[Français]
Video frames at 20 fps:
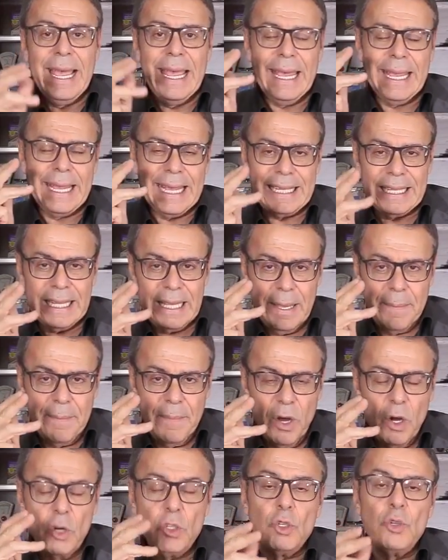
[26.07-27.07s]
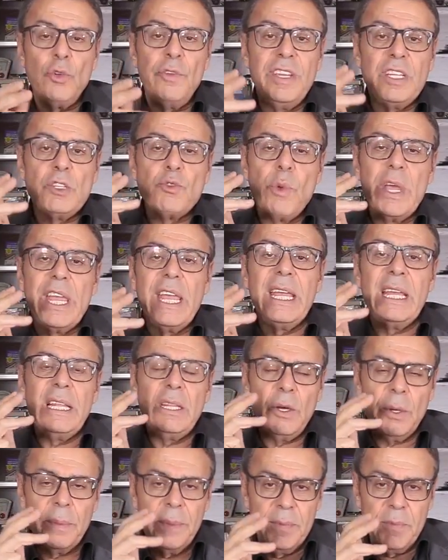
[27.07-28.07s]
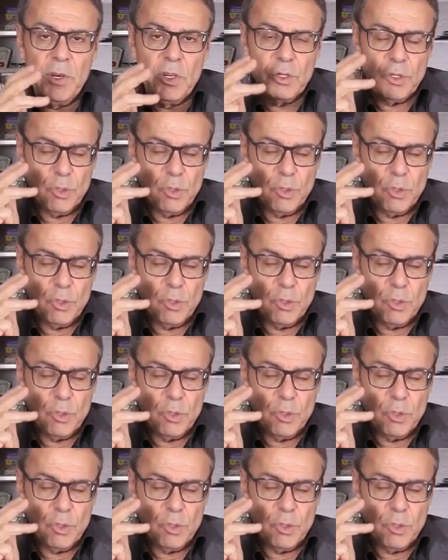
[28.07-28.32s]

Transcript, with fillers: Et quatrièmement, je vais jouer énormément